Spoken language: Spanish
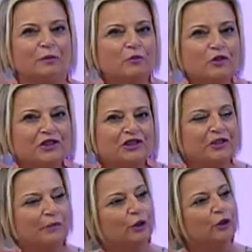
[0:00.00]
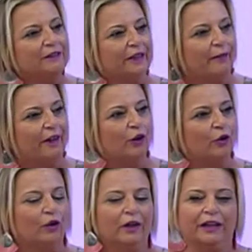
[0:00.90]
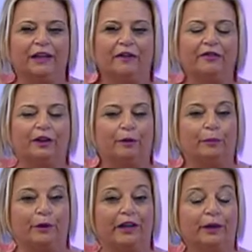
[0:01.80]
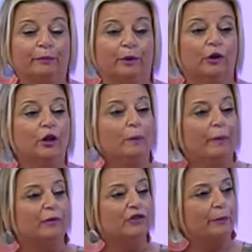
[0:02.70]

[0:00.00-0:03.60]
muchísimo trabajo que hacer. Por ejemplo, vamos a